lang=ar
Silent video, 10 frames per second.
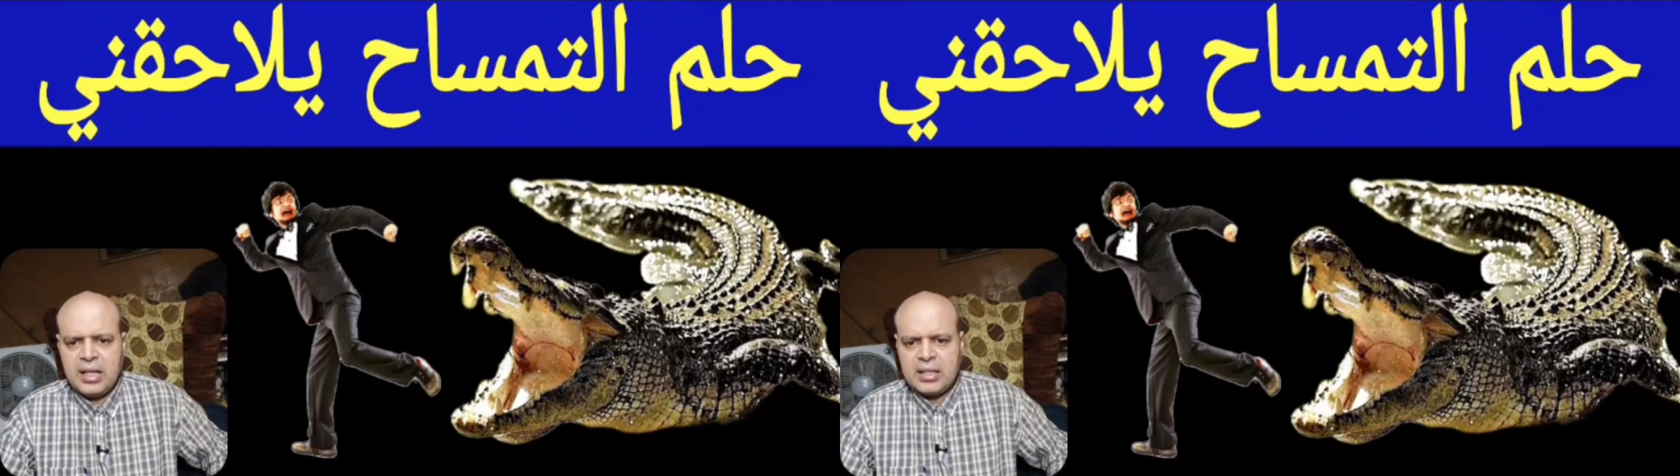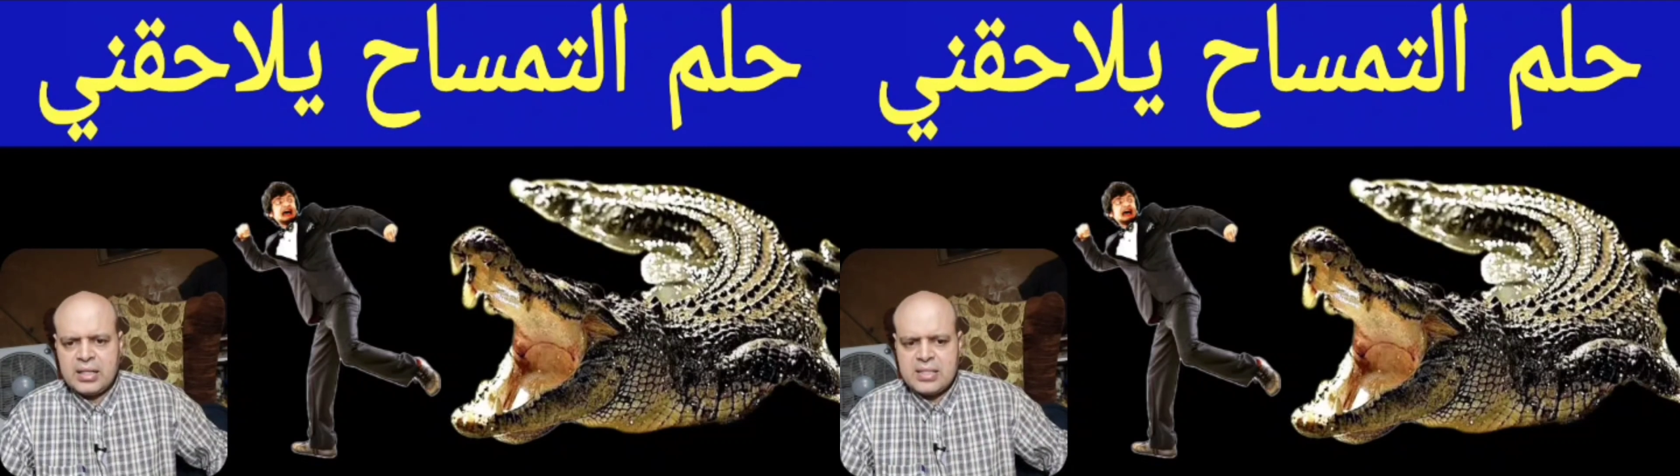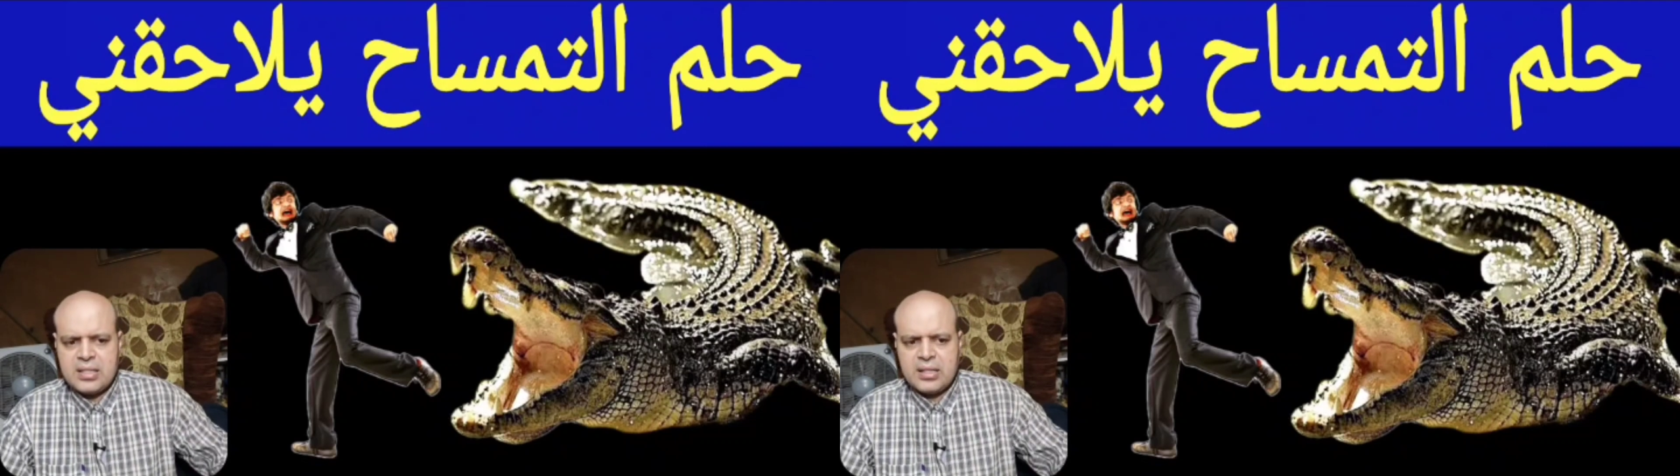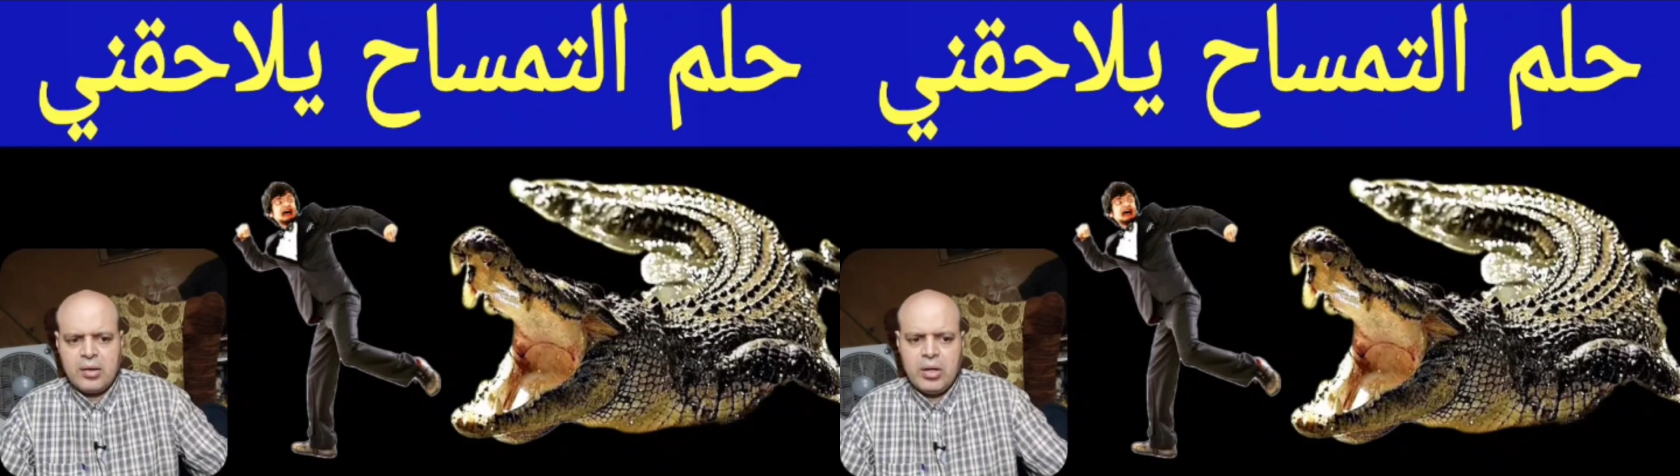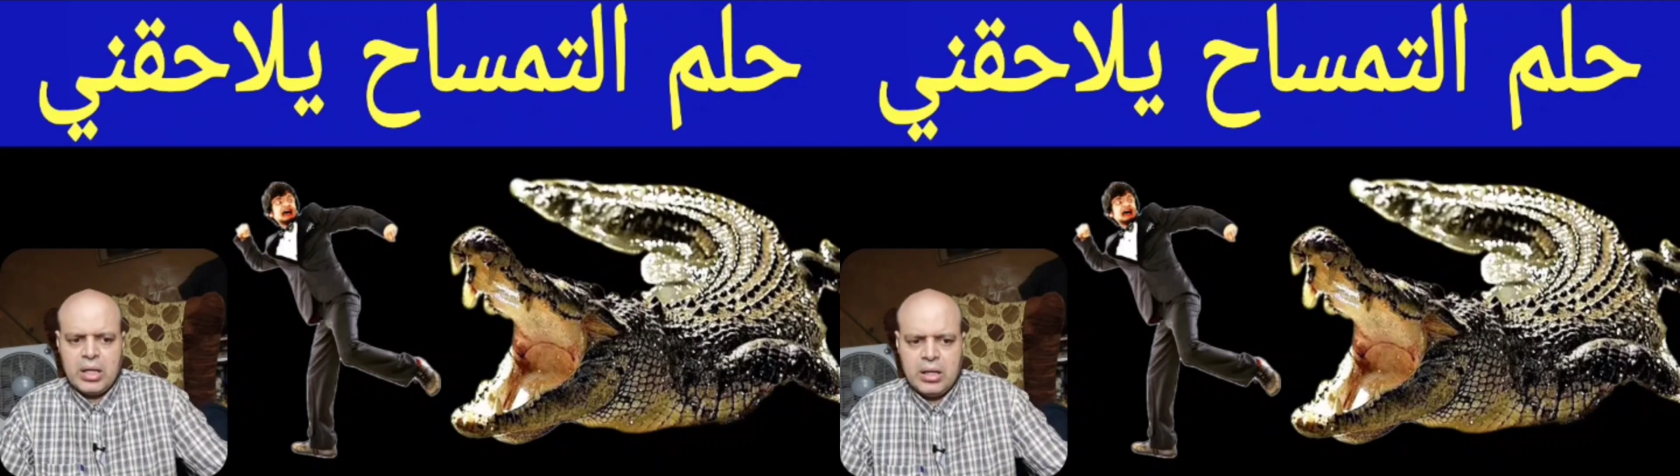الكثيره
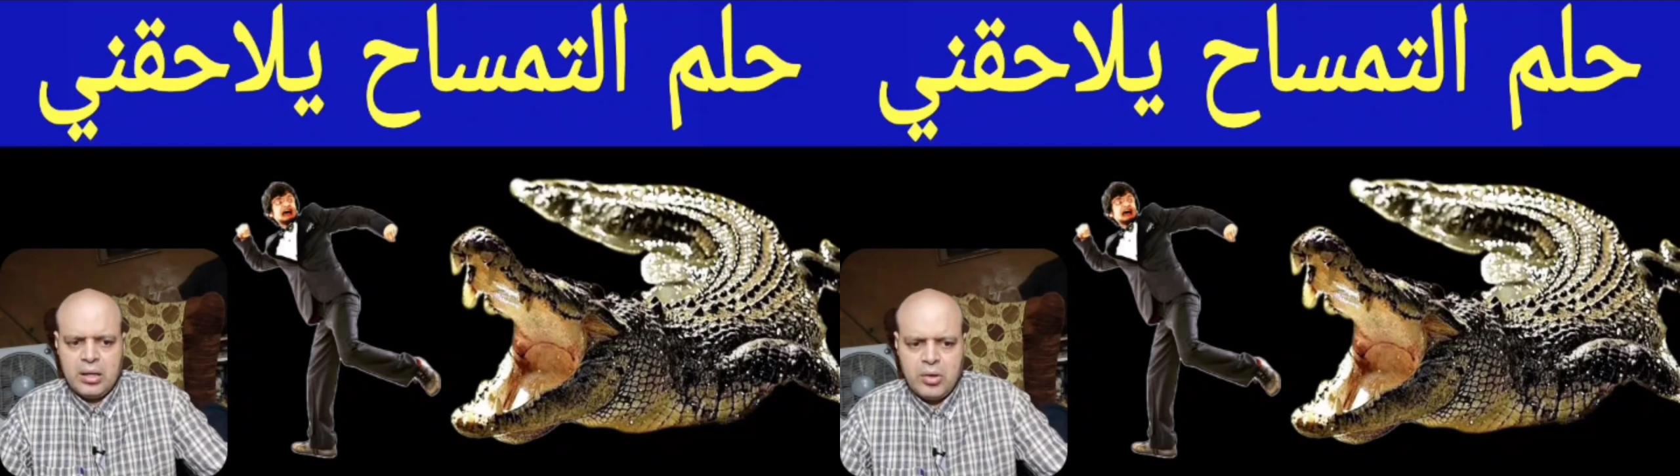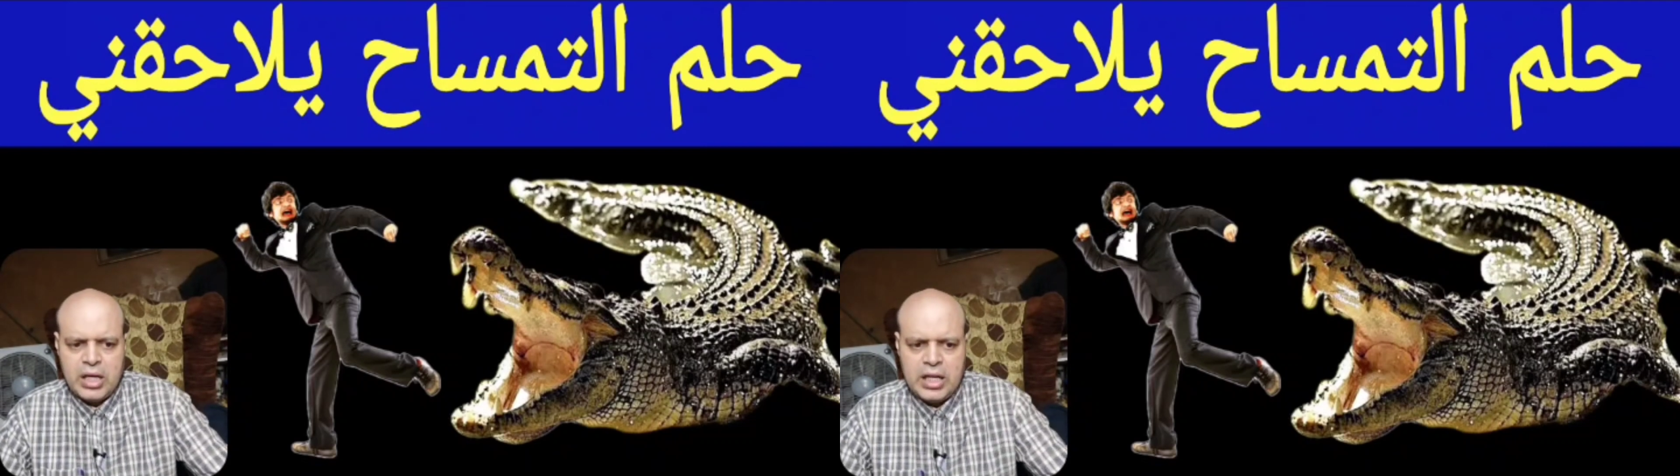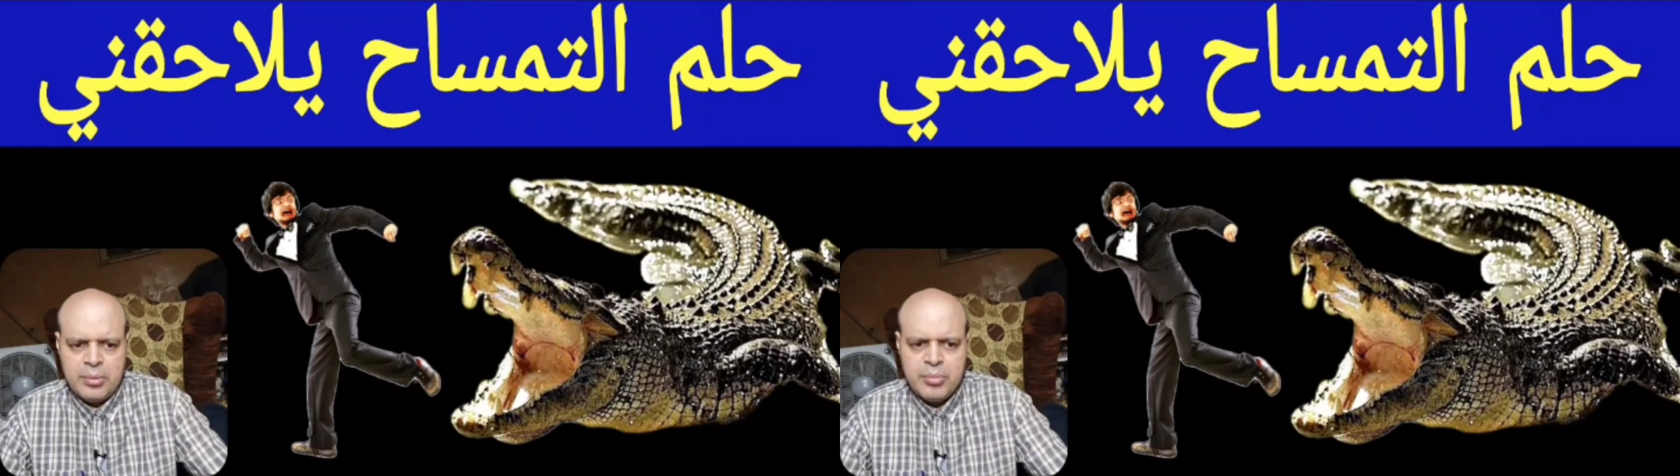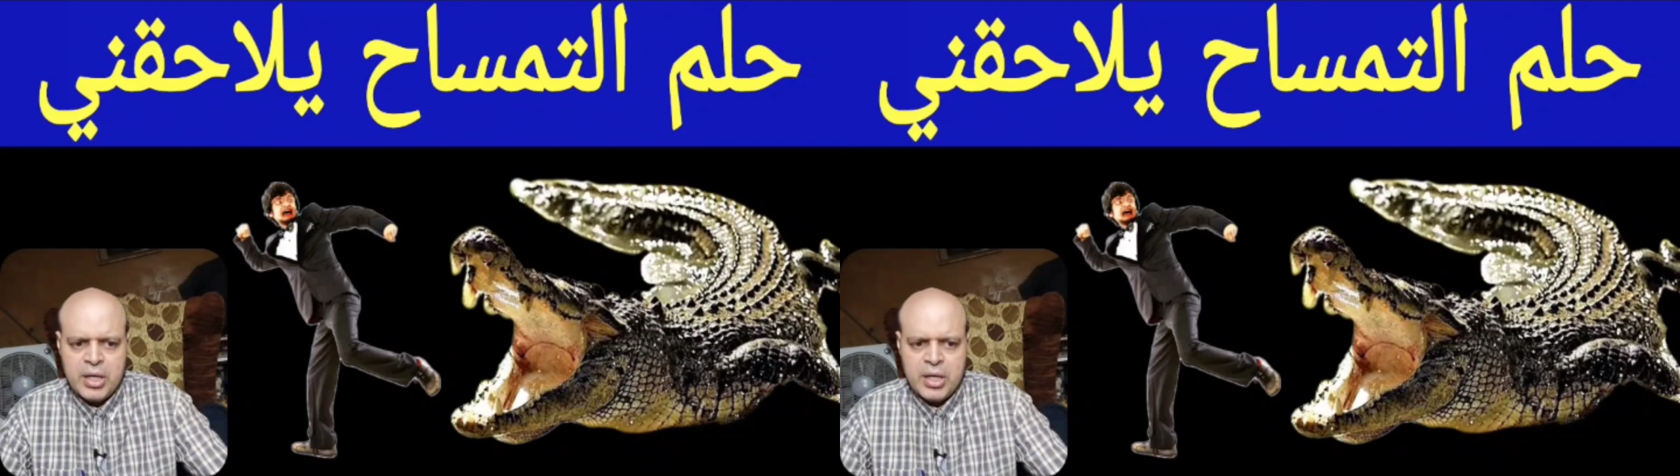والله اعلم